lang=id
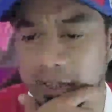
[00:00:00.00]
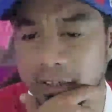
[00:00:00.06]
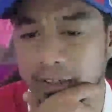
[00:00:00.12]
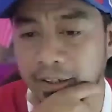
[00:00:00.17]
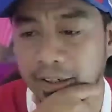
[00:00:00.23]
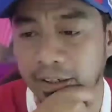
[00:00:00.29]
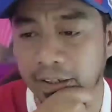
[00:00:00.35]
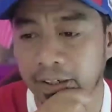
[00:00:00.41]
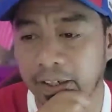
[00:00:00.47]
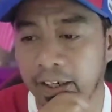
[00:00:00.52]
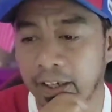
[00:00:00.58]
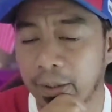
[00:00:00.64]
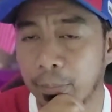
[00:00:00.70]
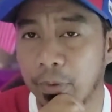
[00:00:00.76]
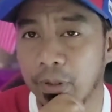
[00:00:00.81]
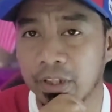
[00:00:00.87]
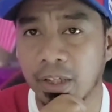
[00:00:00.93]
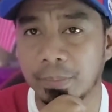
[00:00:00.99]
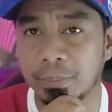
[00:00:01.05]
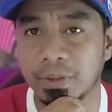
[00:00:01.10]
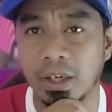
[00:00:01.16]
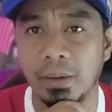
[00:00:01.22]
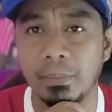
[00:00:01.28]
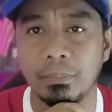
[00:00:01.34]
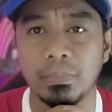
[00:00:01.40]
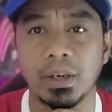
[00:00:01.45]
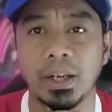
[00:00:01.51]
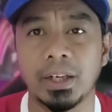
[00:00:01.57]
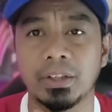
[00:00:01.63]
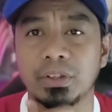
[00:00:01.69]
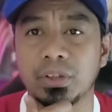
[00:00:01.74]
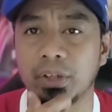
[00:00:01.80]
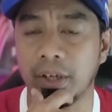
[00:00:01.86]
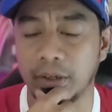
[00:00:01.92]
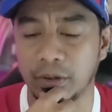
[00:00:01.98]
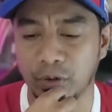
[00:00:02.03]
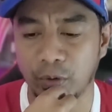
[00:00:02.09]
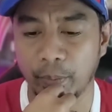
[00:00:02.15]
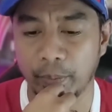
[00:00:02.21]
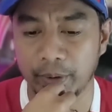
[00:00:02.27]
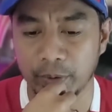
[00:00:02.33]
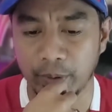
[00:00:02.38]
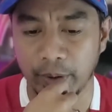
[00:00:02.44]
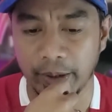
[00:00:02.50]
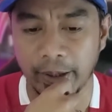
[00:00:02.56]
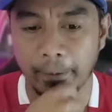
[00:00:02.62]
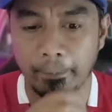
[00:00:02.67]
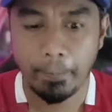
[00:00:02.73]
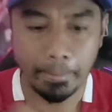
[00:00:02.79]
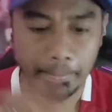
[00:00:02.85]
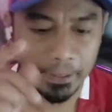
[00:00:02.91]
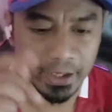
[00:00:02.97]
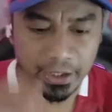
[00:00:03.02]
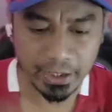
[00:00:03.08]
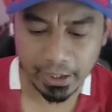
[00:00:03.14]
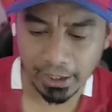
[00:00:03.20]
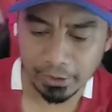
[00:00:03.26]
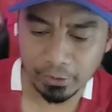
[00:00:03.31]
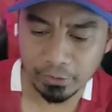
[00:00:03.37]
channel ini kalian boleh subscribe, like, share dan komen juga ya. Jadi